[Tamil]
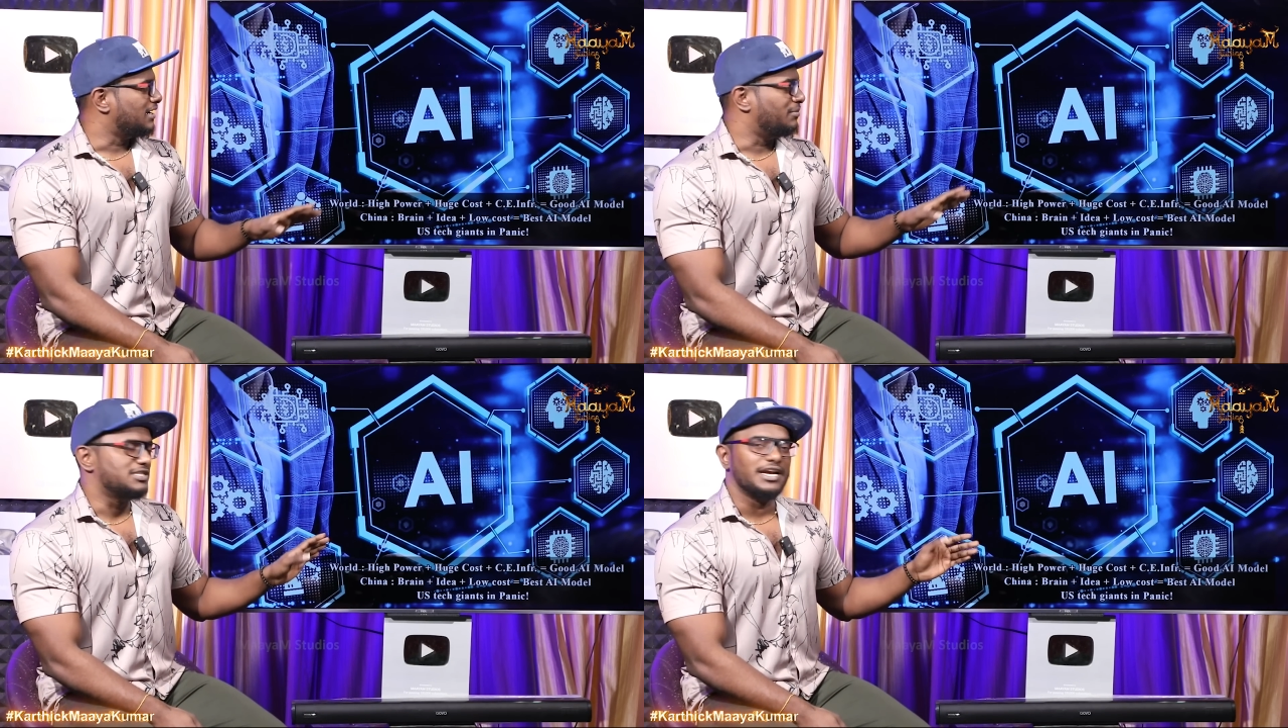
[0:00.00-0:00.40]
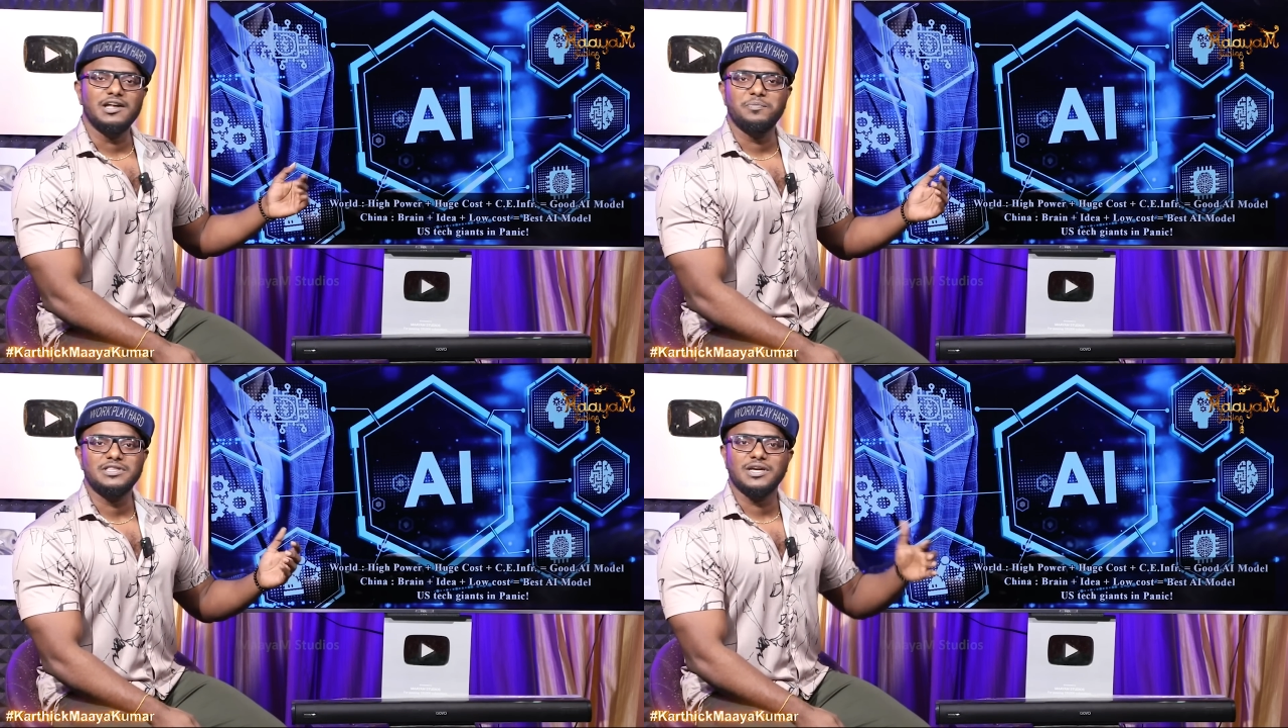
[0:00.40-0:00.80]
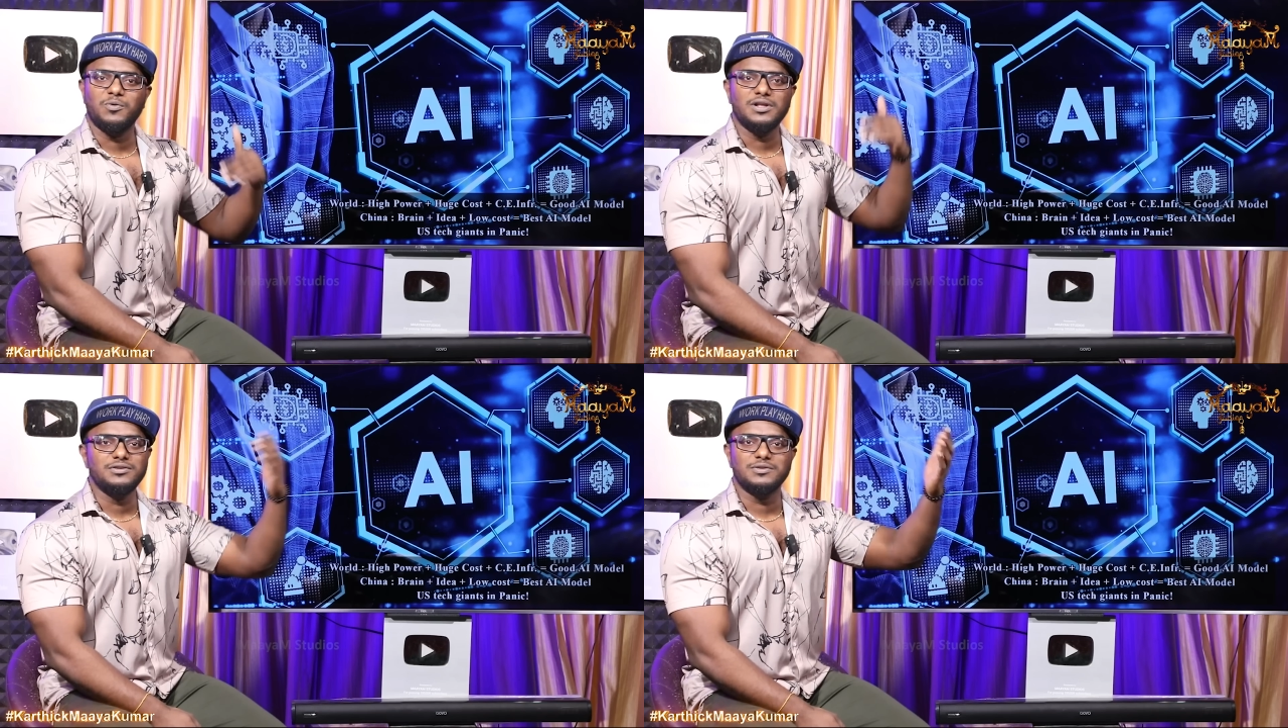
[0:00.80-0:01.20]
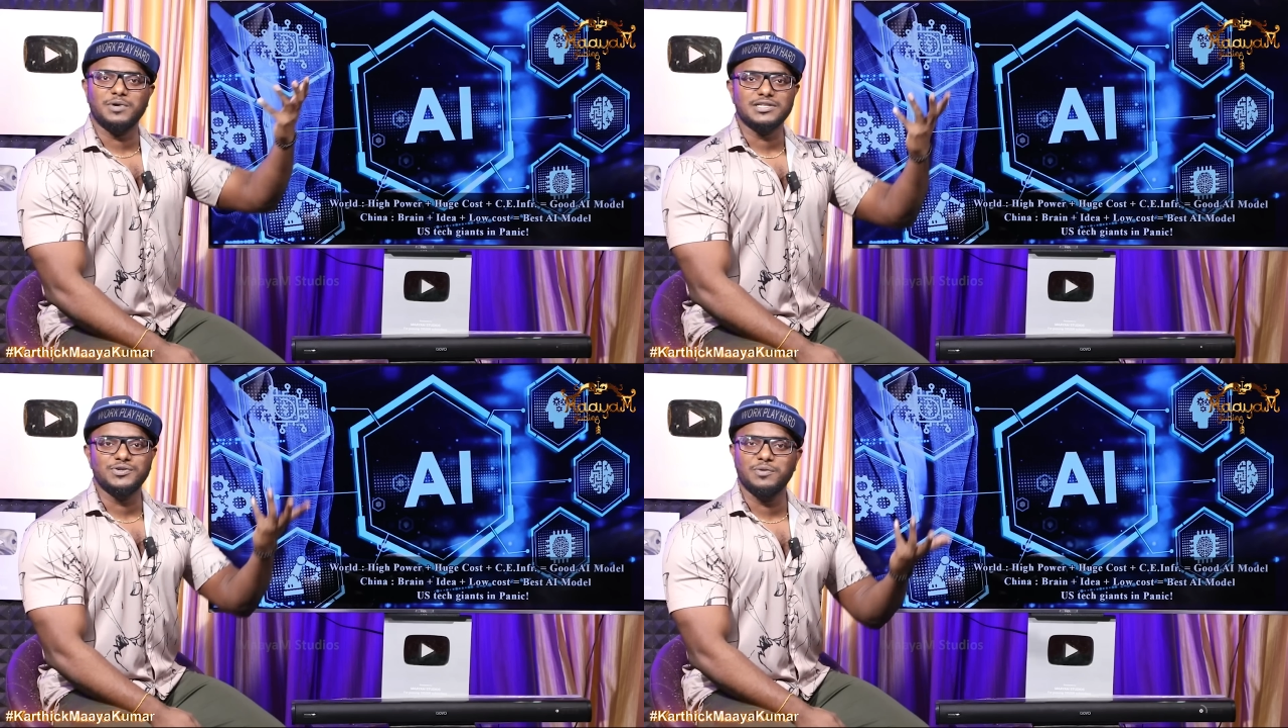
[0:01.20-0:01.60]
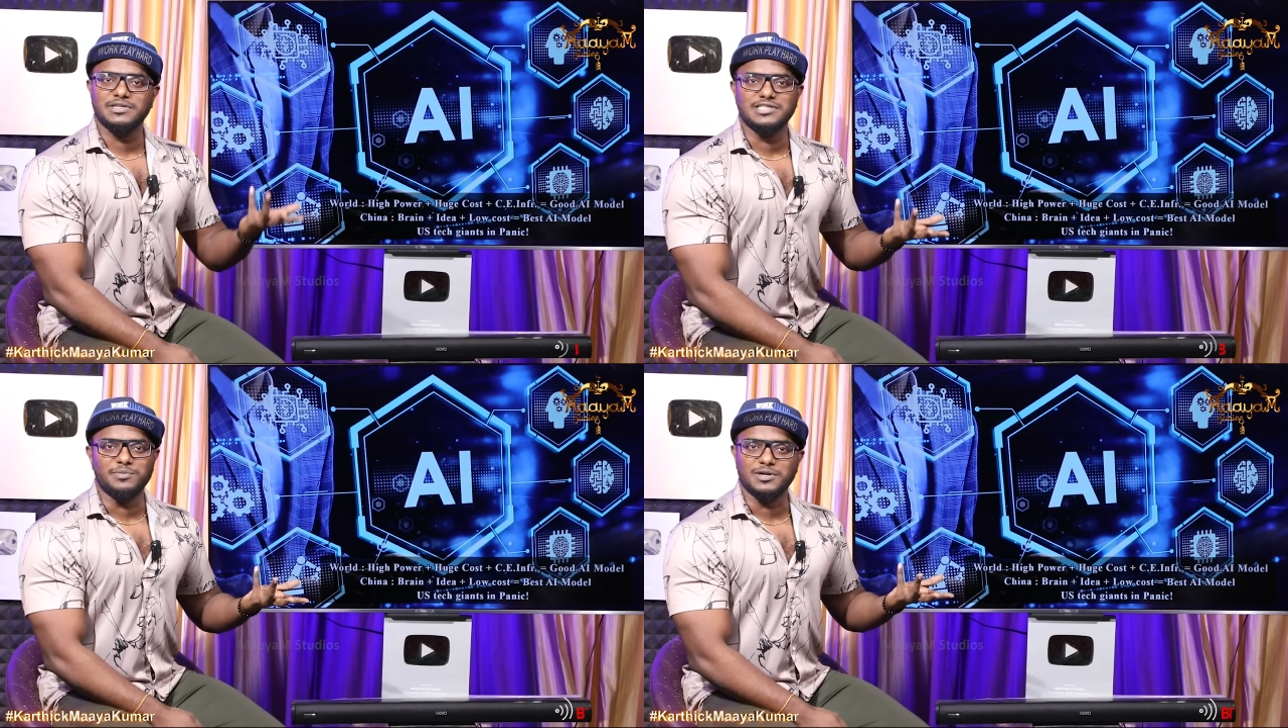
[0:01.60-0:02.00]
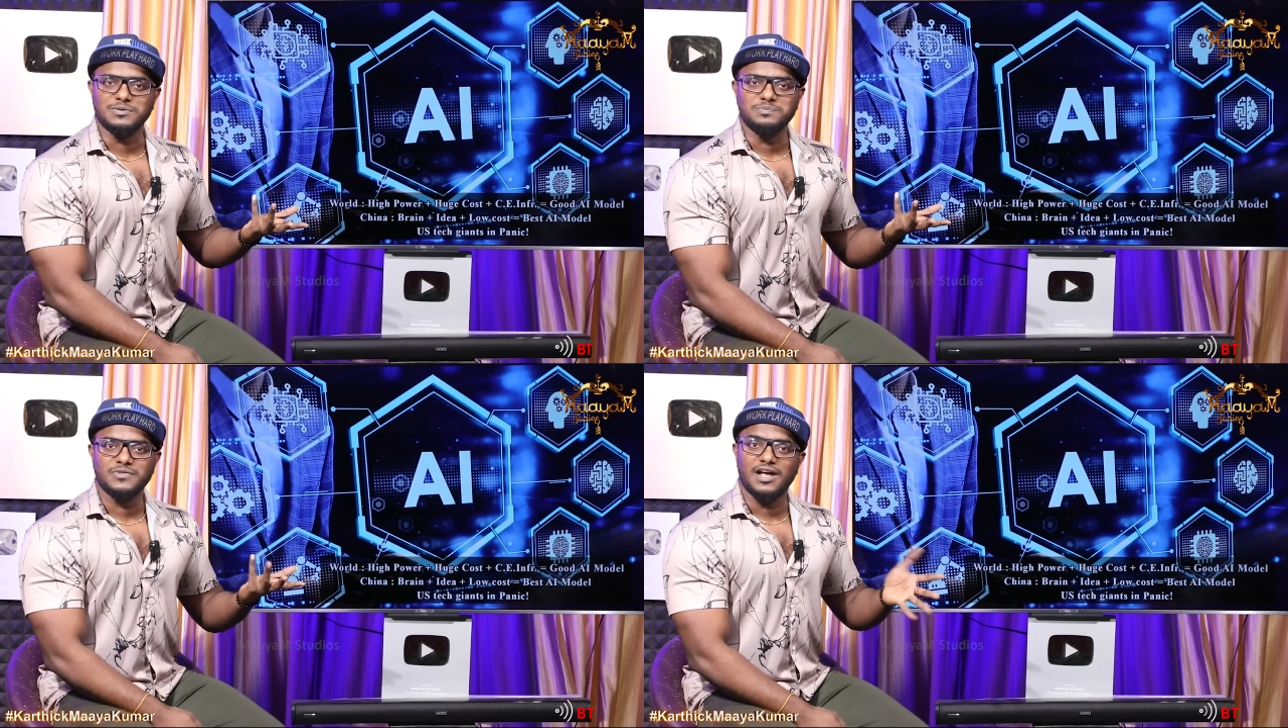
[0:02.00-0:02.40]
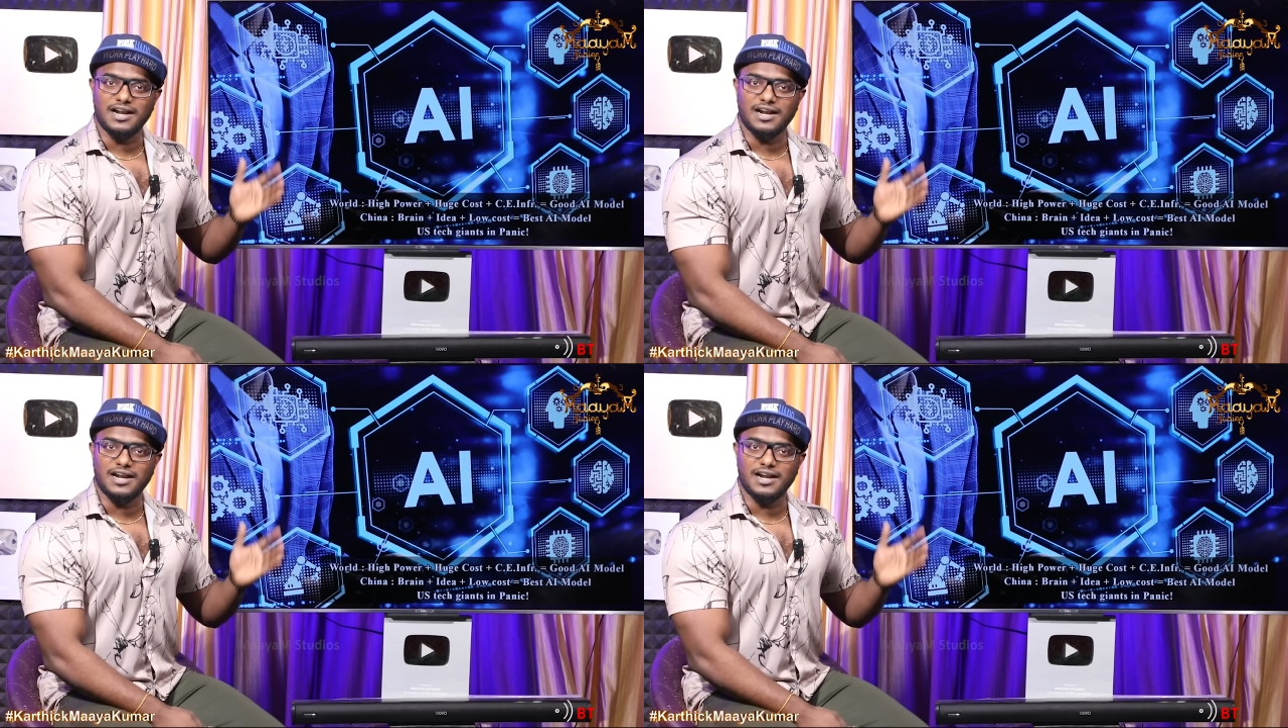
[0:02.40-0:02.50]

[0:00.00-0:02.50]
நம்ம சைனா பற்றி அவ்வளோ தூரம் பாசிட்டிவாக பேசுகிற மாட்டோம்